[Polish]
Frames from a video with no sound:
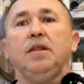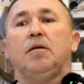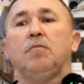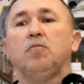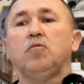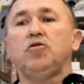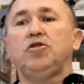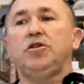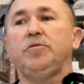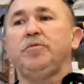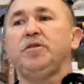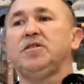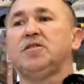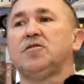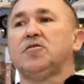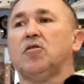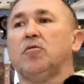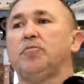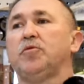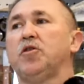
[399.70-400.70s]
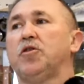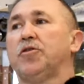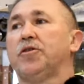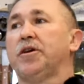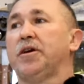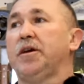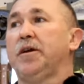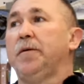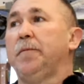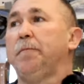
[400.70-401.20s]
musi być
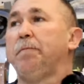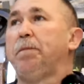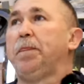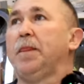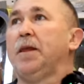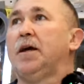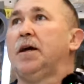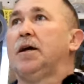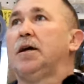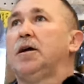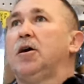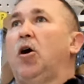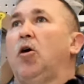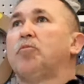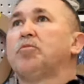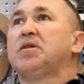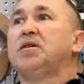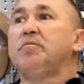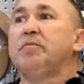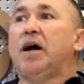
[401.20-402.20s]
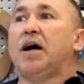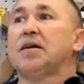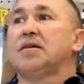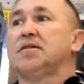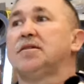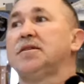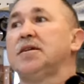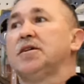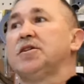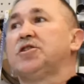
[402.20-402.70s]
zrobiony e,
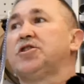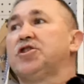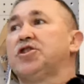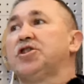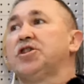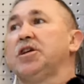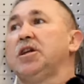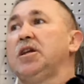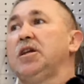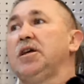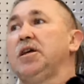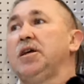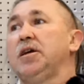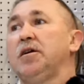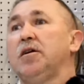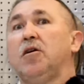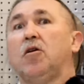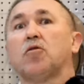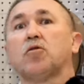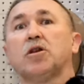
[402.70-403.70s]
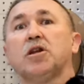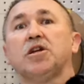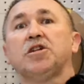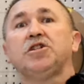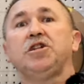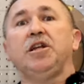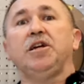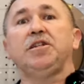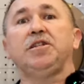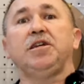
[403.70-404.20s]
optimizing, czyli
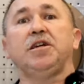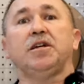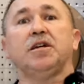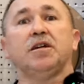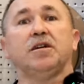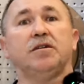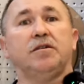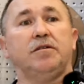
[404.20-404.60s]
określenie